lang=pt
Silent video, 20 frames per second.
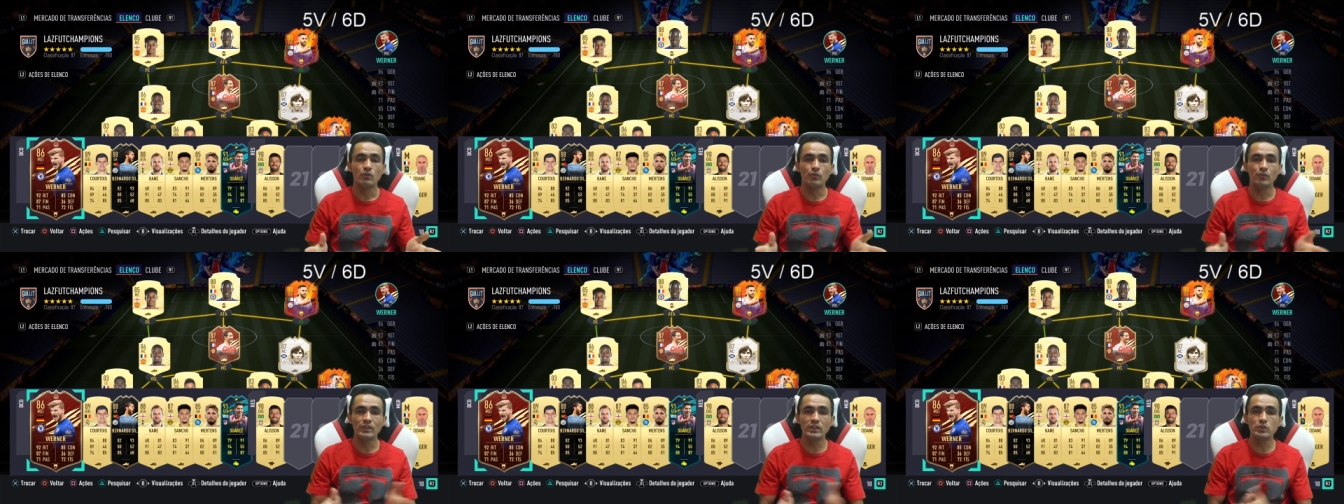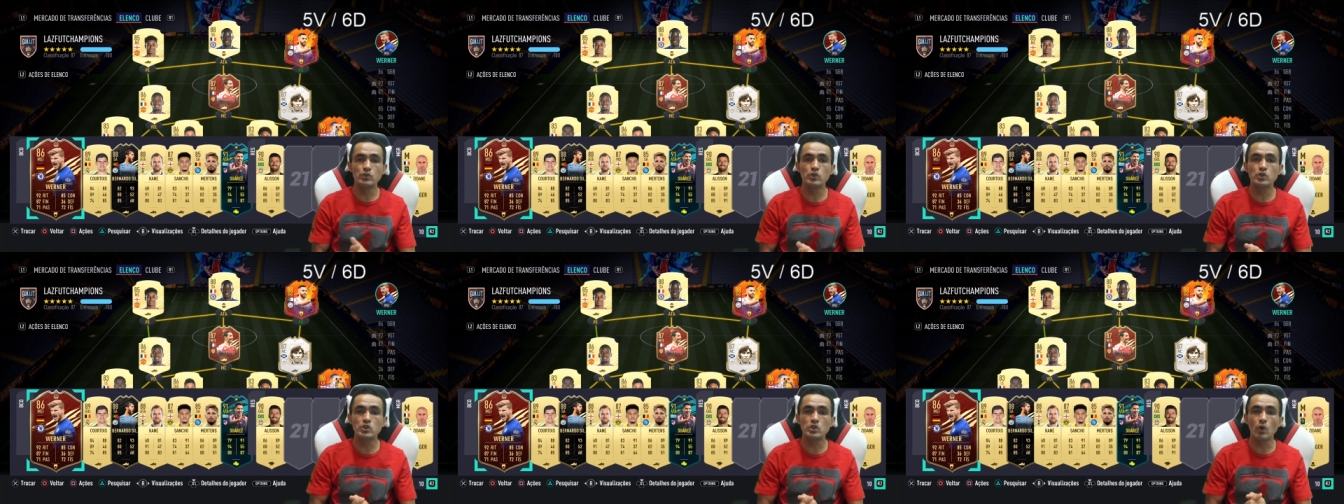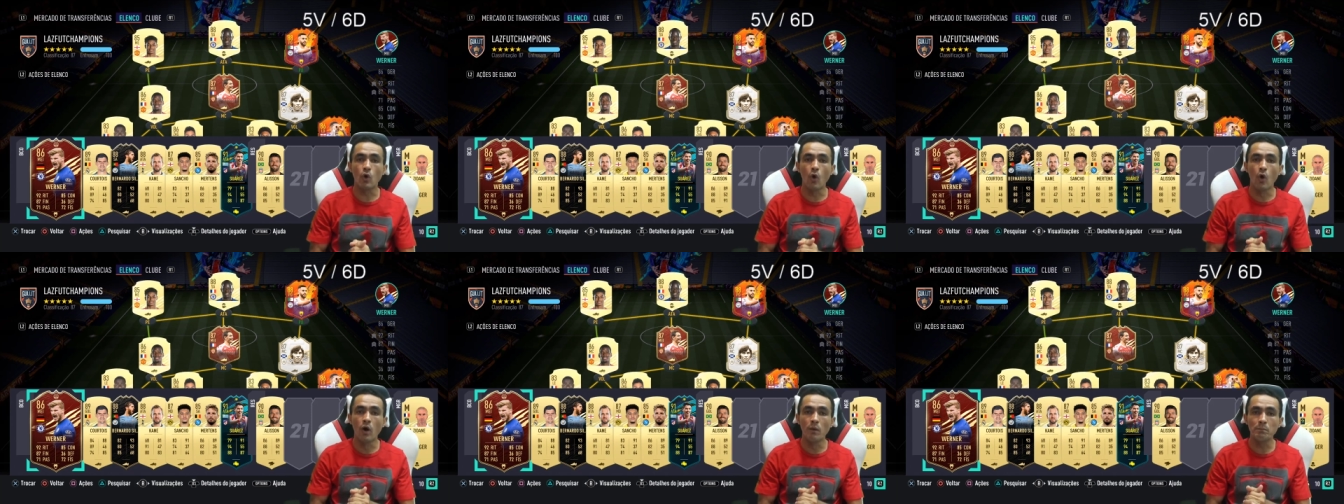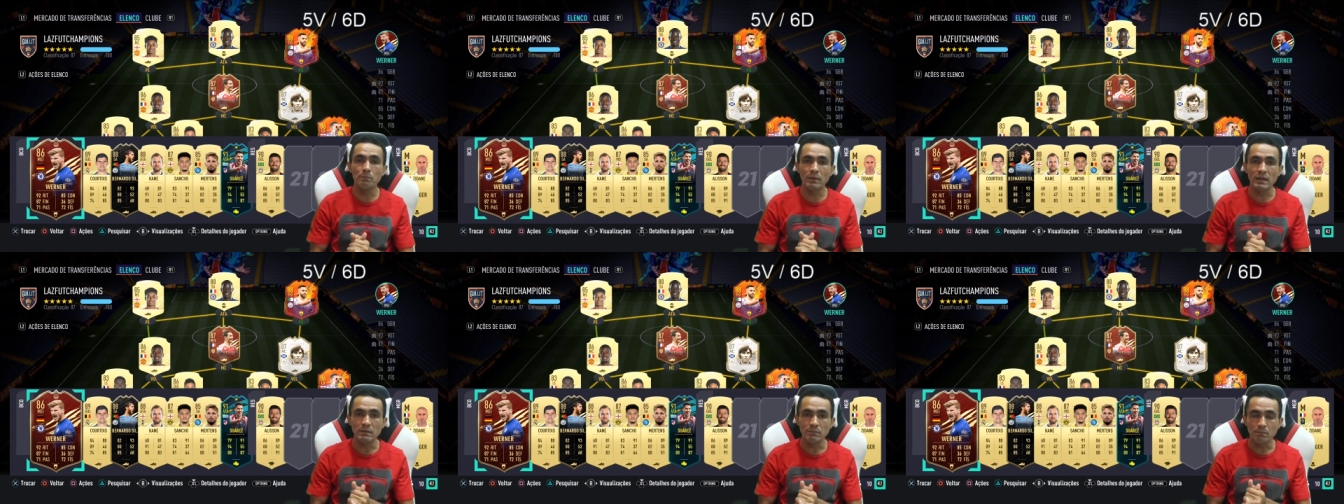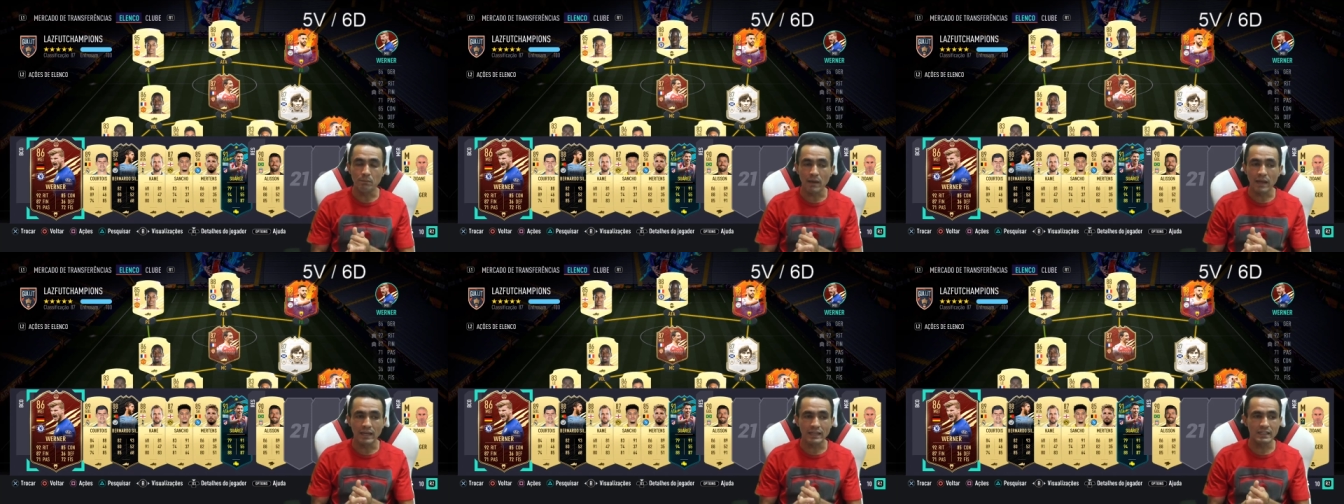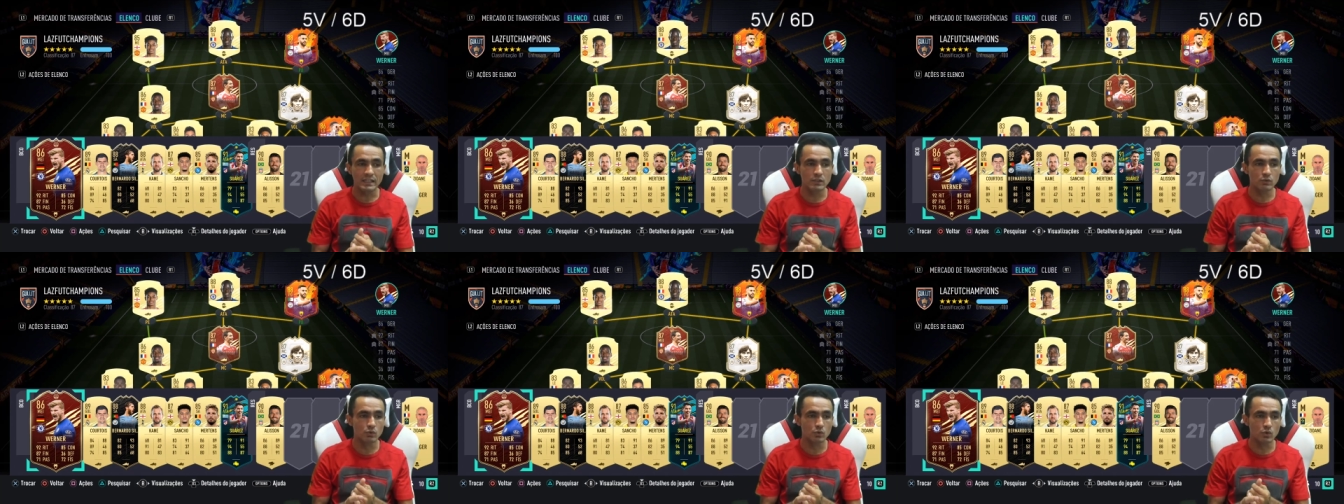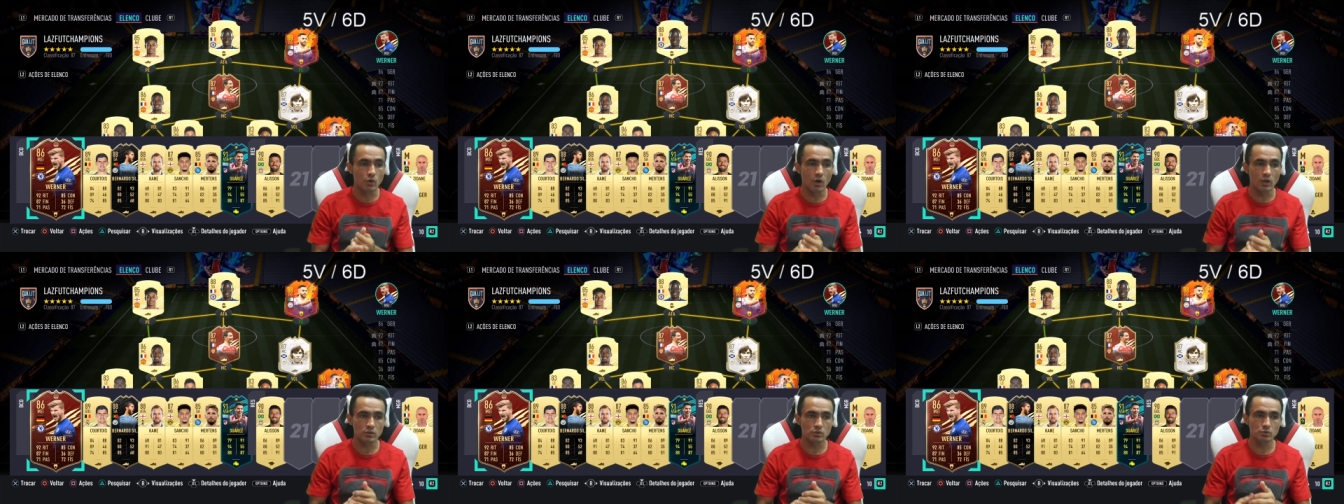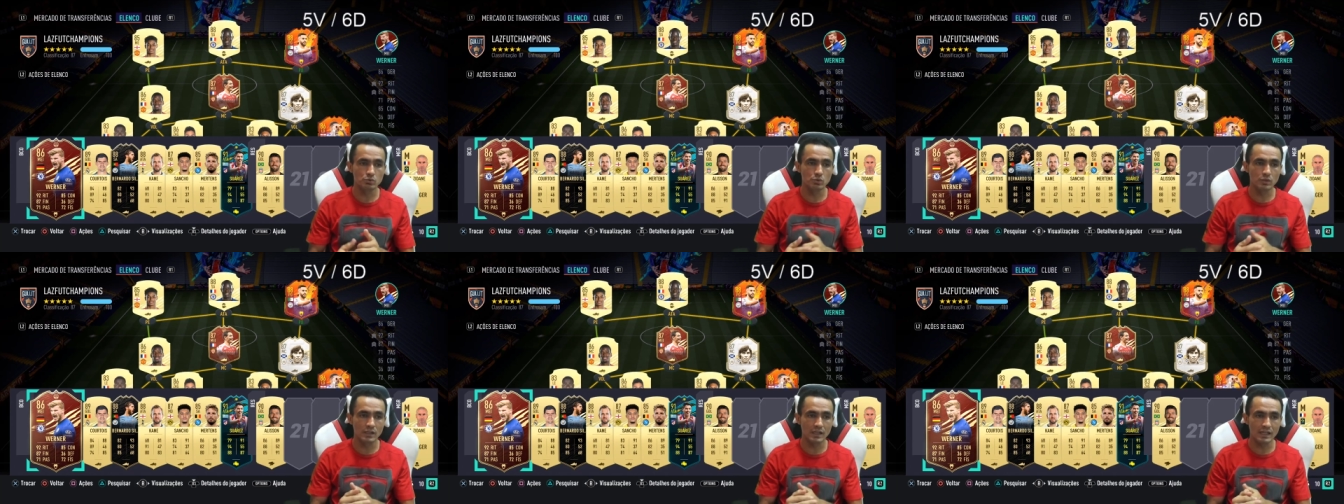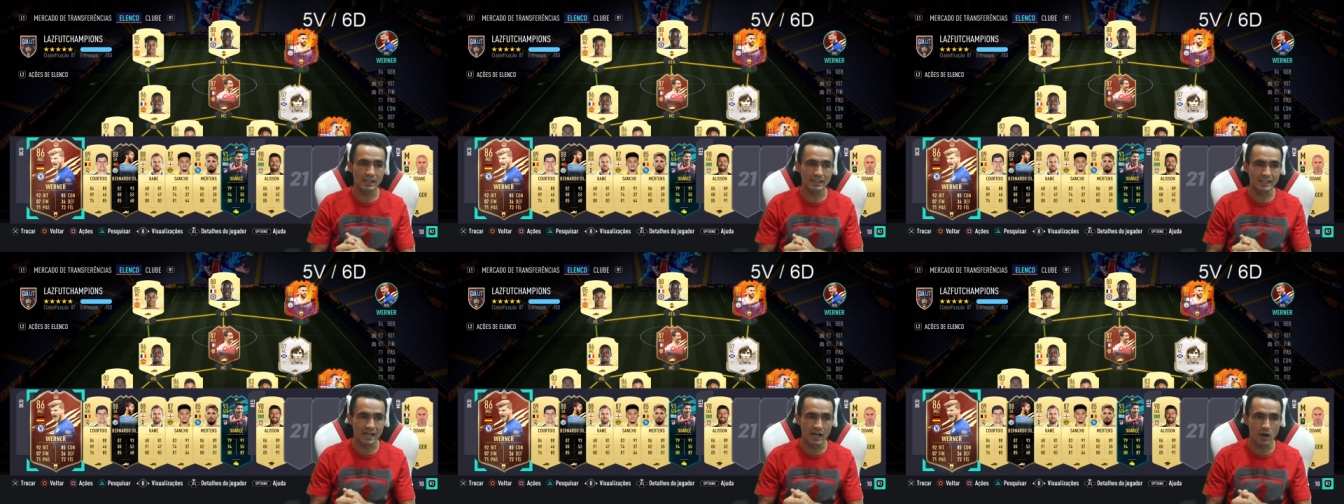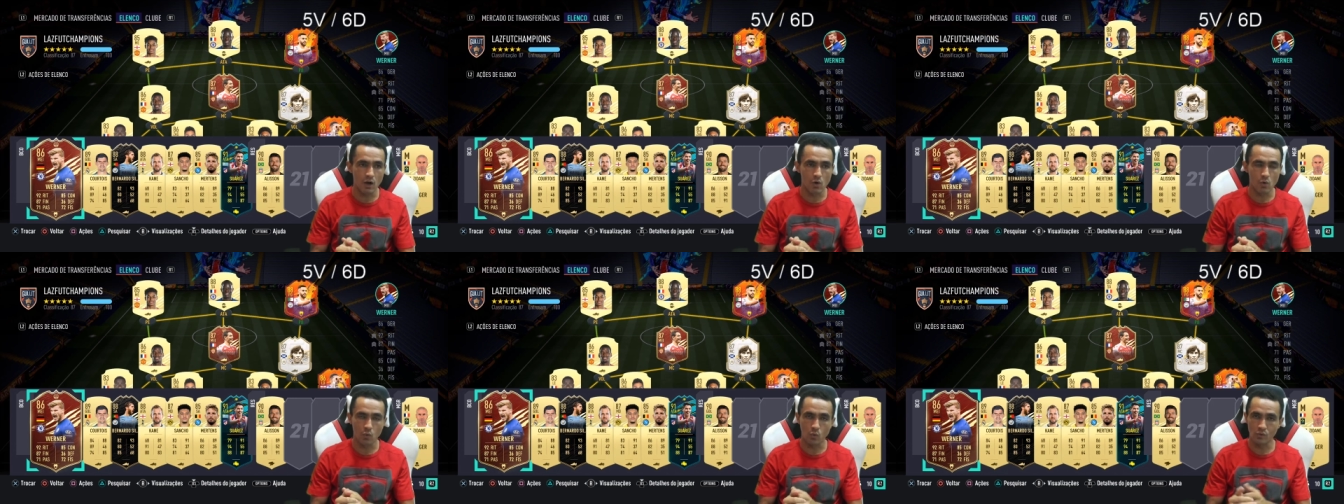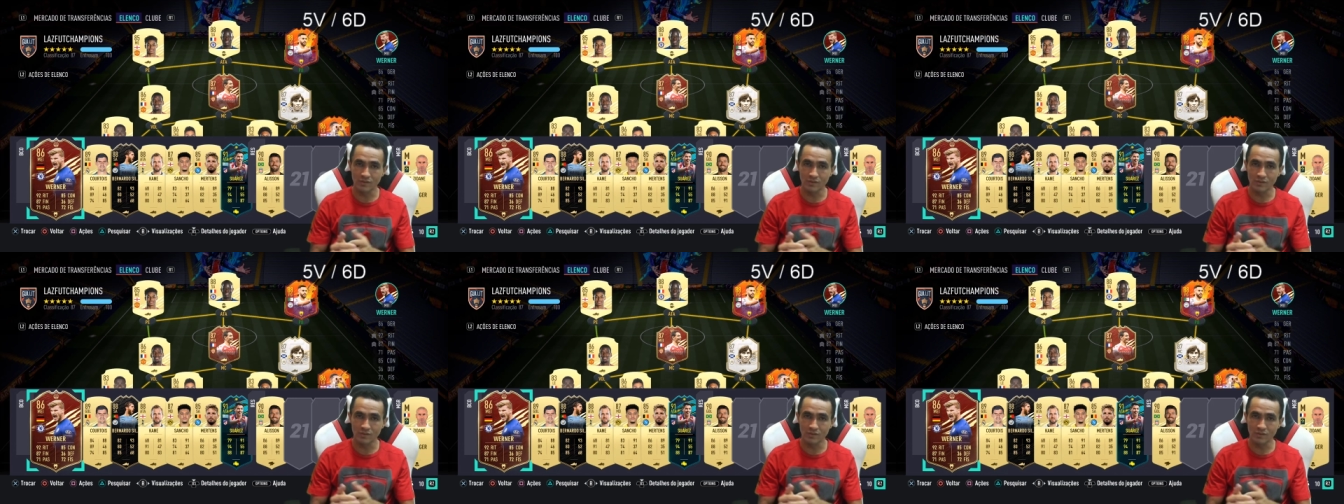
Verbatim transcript: vídeo de Open Pack no nosso canal.